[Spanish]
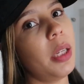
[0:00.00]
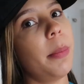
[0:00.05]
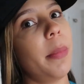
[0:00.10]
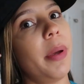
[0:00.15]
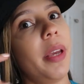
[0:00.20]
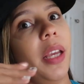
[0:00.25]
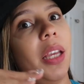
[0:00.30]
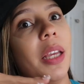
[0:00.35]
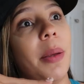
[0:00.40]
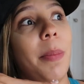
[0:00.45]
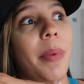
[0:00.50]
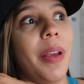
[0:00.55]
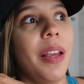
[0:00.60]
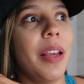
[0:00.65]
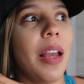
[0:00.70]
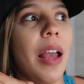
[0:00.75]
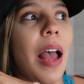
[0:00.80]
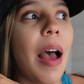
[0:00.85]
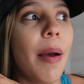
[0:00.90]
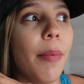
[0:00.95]
y me, y
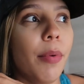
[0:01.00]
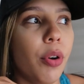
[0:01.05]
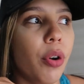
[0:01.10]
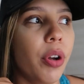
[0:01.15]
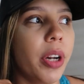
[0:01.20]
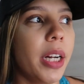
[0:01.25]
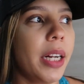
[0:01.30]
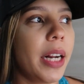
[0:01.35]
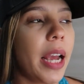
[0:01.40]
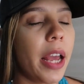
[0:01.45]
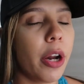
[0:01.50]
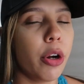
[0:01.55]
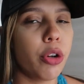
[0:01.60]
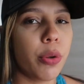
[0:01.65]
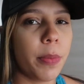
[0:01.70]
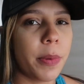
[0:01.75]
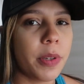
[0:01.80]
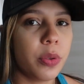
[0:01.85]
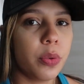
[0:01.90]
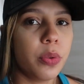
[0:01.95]
me habló en el cajero,
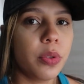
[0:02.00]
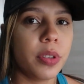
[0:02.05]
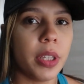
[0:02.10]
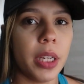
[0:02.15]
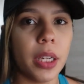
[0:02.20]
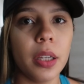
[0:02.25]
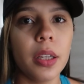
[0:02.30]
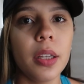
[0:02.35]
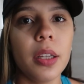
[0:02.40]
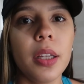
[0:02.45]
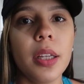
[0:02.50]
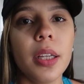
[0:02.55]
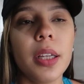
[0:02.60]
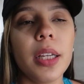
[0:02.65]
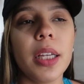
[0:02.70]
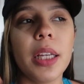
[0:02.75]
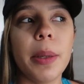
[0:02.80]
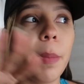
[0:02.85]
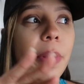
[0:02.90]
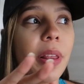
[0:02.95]
yo me asusté
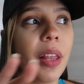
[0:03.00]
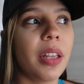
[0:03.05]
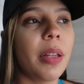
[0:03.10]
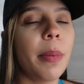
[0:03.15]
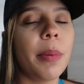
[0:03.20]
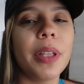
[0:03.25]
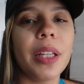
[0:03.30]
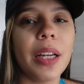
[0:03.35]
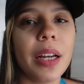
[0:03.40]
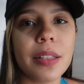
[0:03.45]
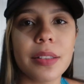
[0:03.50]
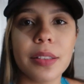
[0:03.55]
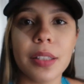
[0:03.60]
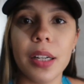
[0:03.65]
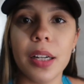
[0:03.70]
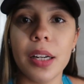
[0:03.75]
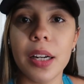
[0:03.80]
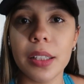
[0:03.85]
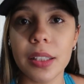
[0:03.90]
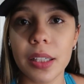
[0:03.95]
inmediatamente
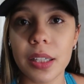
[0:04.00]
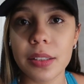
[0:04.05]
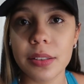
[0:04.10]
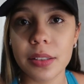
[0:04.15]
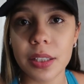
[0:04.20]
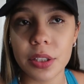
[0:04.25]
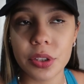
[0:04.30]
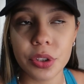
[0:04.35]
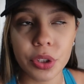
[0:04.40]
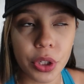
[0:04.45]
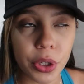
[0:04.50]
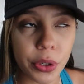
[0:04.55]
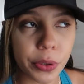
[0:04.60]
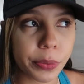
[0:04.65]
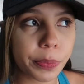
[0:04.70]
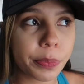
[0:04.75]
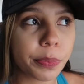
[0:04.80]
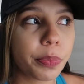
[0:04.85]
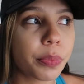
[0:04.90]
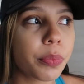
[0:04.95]
cancelé la
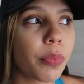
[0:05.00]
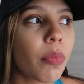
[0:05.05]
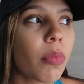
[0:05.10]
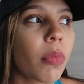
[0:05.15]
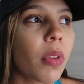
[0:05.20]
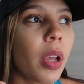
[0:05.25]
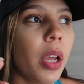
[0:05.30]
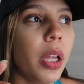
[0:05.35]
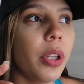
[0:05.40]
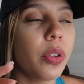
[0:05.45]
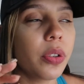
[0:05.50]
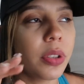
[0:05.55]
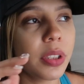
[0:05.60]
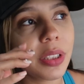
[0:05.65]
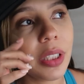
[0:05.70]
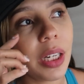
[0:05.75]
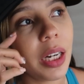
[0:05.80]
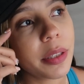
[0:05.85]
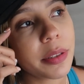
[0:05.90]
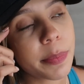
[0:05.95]
transacción.
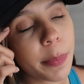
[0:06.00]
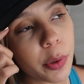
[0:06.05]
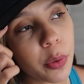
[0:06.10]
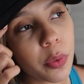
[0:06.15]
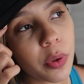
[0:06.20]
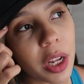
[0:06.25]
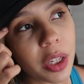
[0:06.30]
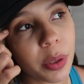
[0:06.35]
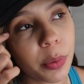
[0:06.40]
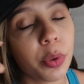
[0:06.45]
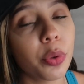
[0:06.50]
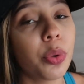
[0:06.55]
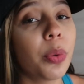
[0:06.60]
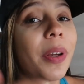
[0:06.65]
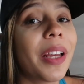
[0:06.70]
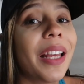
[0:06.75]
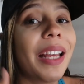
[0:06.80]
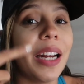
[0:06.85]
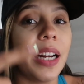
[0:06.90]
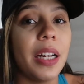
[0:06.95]
Entonces él esperó un rato, yo
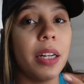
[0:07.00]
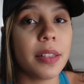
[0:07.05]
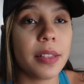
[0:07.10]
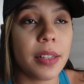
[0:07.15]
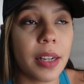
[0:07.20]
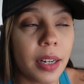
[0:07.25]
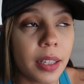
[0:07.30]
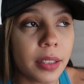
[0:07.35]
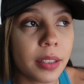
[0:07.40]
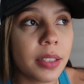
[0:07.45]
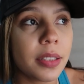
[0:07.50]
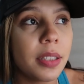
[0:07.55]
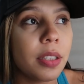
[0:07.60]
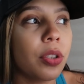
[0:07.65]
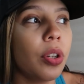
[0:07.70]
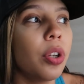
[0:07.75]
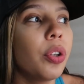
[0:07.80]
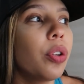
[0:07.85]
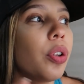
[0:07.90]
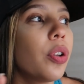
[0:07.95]
tuve que reiniciar la
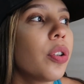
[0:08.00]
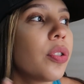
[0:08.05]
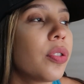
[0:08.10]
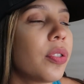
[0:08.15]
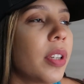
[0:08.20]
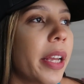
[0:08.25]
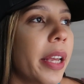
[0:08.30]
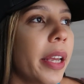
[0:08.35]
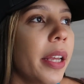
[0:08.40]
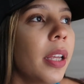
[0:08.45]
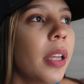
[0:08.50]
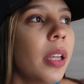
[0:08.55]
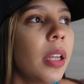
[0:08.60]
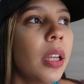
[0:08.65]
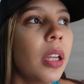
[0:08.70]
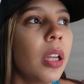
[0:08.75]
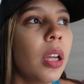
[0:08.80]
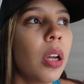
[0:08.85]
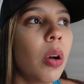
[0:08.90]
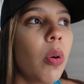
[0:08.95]
transacción y todo eso saqué.
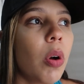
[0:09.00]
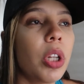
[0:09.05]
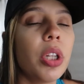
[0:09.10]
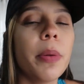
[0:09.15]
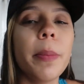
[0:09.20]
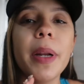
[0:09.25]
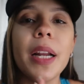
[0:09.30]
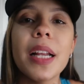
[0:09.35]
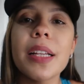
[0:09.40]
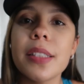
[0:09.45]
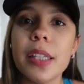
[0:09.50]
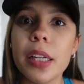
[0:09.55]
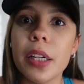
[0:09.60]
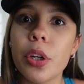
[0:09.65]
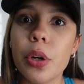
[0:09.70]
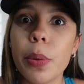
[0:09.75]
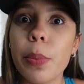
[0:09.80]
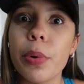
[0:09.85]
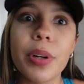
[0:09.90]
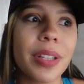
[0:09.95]
Cuando me le
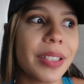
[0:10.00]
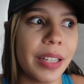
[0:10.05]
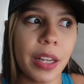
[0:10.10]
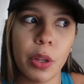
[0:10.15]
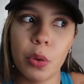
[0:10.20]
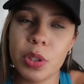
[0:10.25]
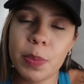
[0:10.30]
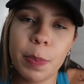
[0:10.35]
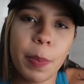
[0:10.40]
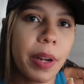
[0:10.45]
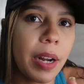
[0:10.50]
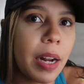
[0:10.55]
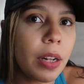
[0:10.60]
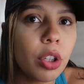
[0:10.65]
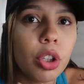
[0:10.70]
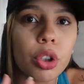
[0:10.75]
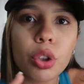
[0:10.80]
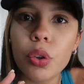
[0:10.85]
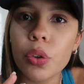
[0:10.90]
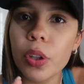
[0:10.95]
acerco, porque se quedó
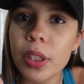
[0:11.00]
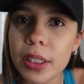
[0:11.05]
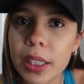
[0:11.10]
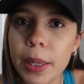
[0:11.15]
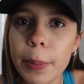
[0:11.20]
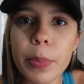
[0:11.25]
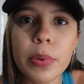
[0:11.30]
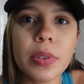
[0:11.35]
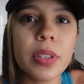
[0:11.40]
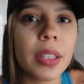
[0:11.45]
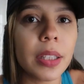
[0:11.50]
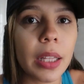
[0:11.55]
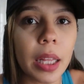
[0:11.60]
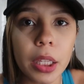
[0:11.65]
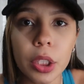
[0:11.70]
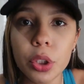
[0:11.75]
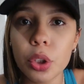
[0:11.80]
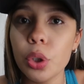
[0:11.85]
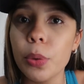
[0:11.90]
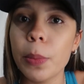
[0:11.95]
esperando todo el tiempo
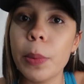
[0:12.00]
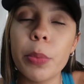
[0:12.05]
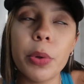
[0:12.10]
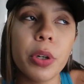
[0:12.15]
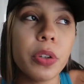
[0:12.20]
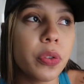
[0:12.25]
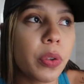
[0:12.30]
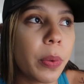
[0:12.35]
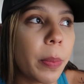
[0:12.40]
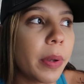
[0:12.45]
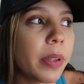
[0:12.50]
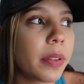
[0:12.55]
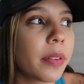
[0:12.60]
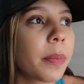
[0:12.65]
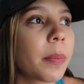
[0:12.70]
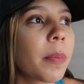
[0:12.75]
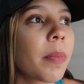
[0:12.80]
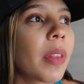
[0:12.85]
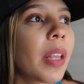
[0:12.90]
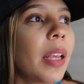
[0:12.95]
sentadito, no me molestó más.